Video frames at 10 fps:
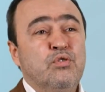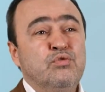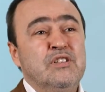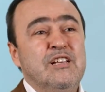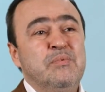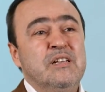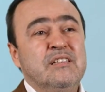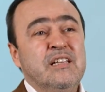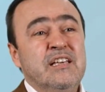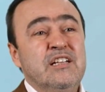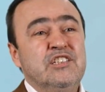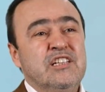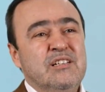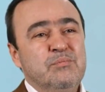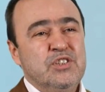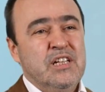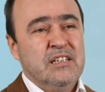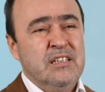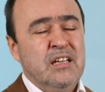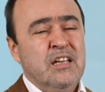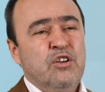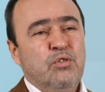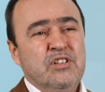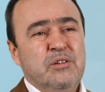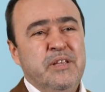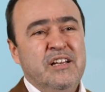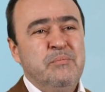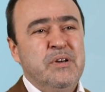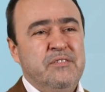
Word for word: ordu ile birlikte geri çekilmişlerdi. Onlar Peygamber